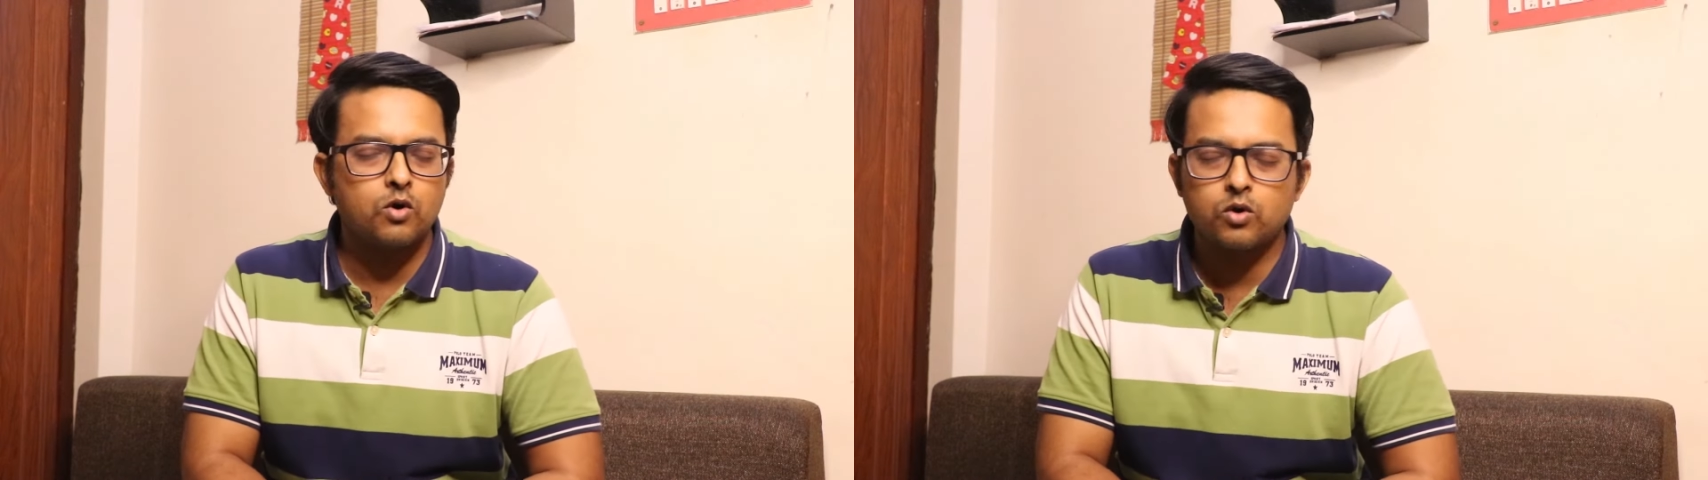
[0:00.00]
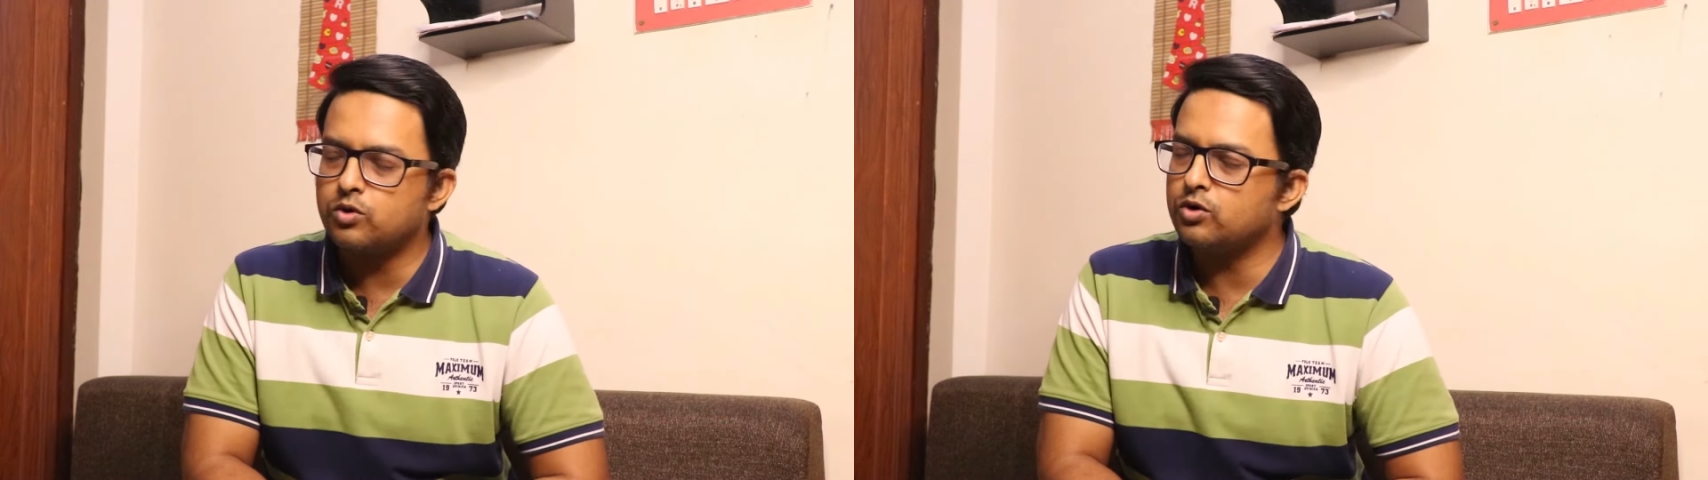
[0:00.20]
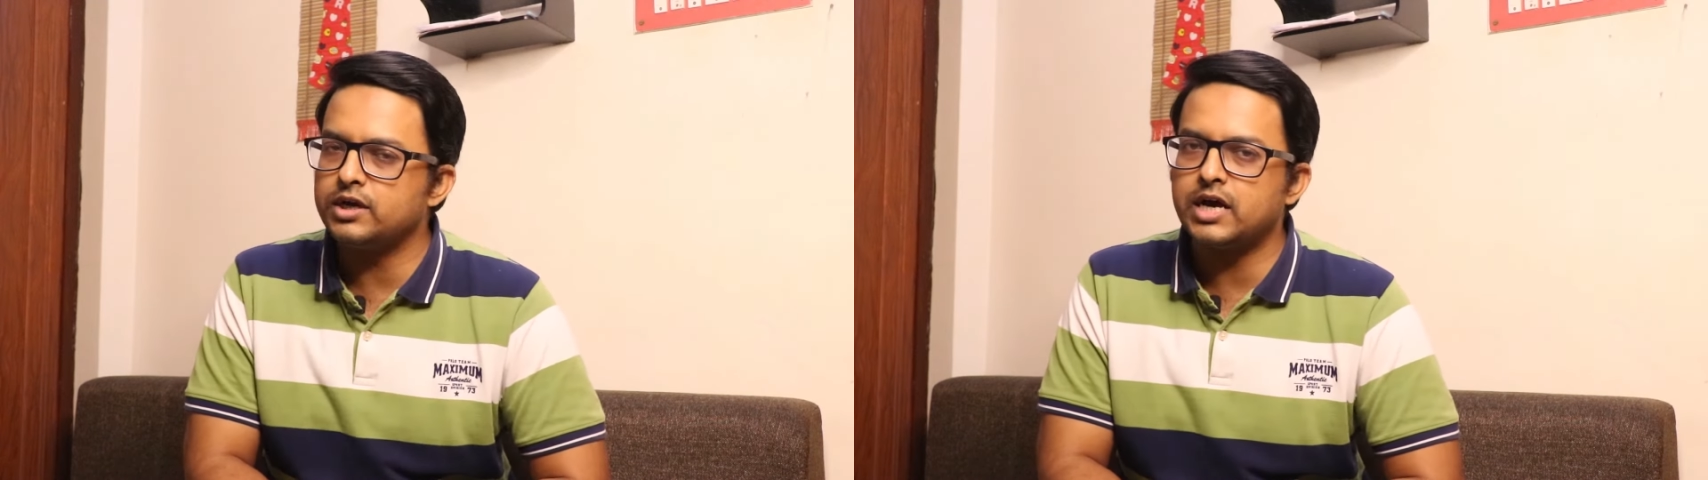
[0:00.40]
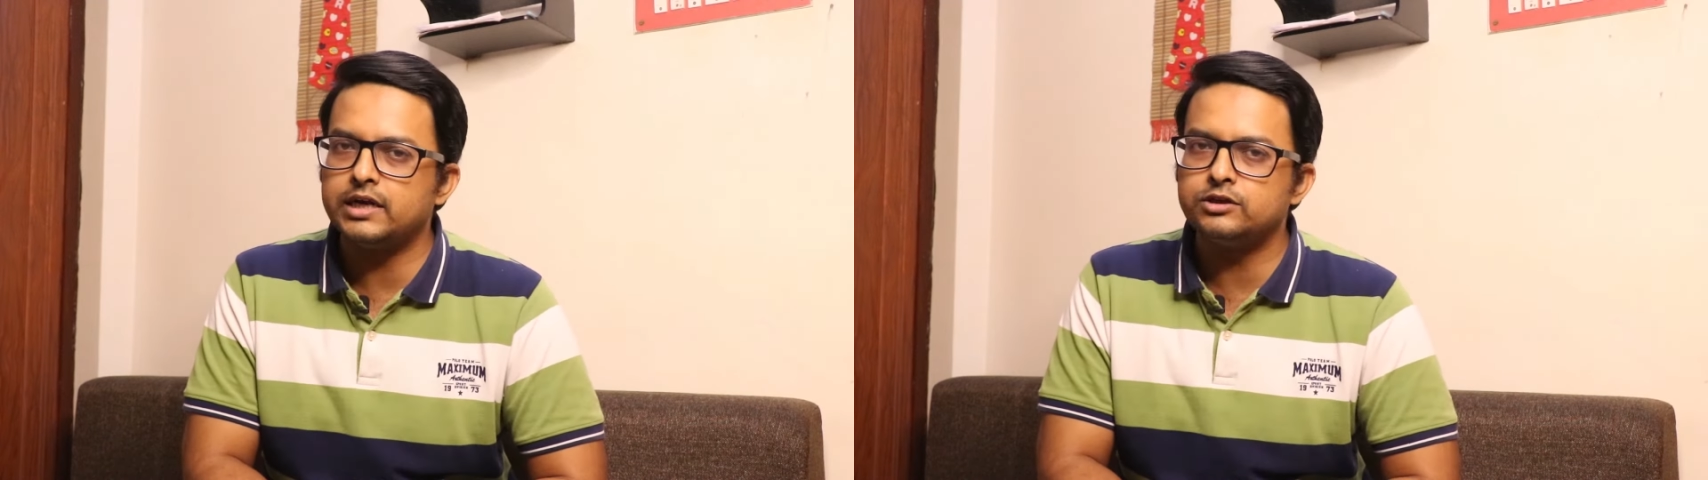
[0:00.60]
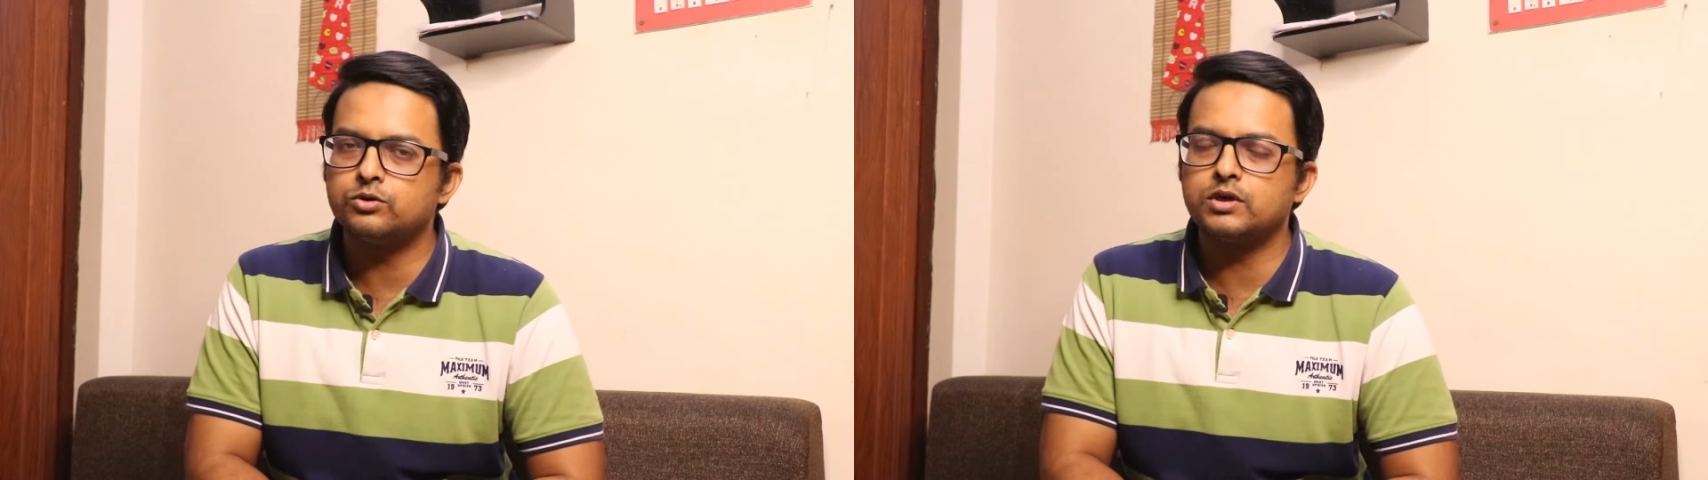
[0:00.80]
কখনোই
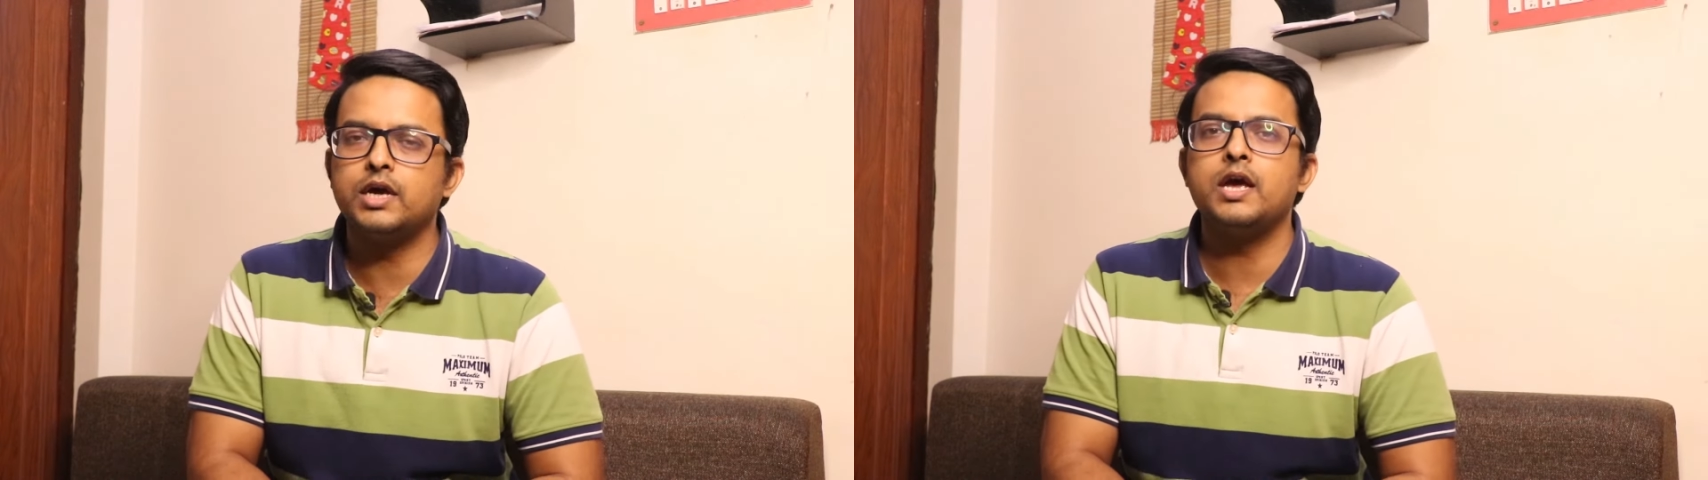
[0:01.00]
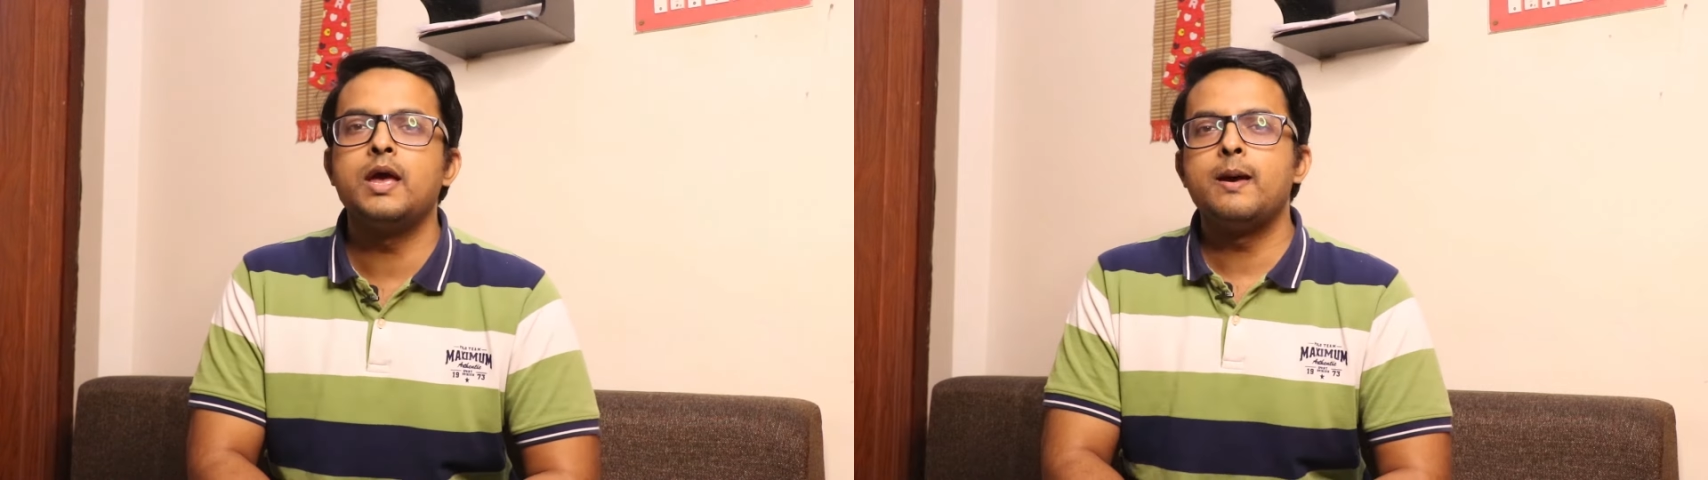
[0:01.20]
খালি চোখে